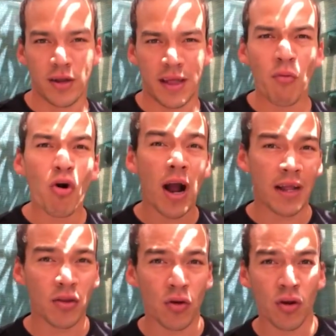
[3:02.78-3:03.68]
que estás
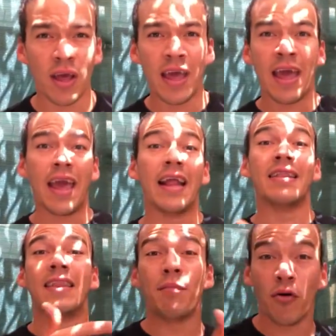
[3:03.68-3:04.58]
buscando,
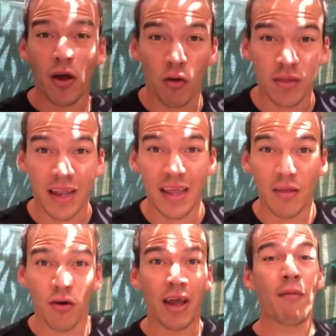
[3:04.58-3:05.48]
el tipo de
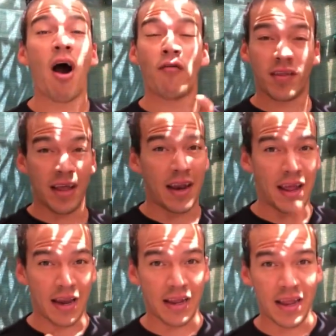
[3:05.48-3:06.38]
contenido que vas a
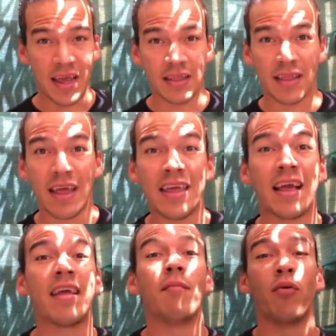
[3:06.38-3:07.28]
ofrecerle al cliente y
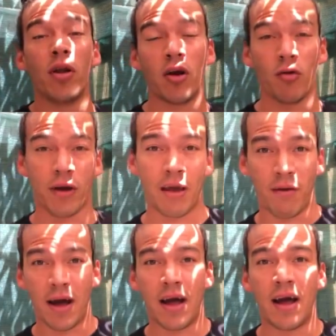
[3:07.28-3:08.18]
hacia el público que
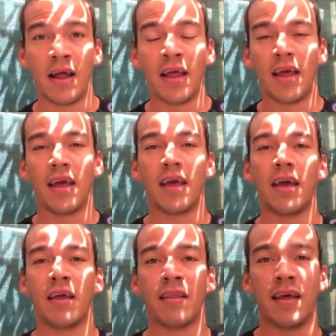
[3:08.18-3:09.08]
va
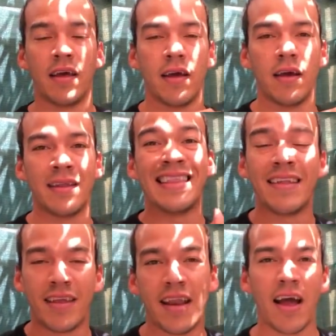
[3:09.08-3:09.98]
eh, eh,
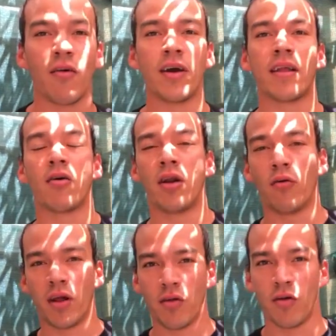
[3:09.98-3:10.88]
destinado a esta
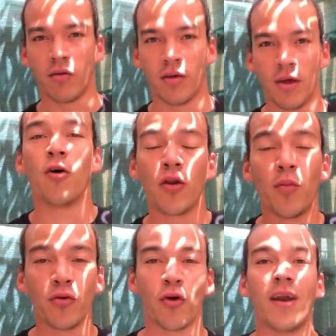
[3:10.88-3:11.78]
colaboración. Otro
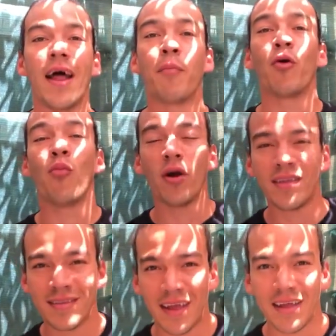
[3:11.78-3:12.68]
punto, la
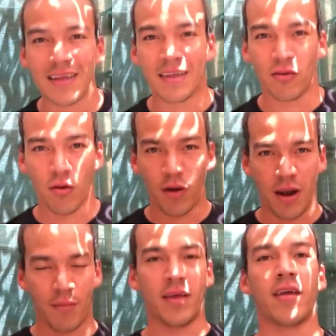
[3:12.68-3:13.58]
propuesta sobre
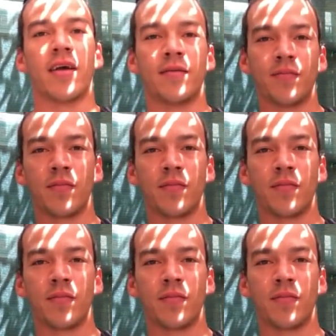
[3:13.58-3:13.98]
la mesa.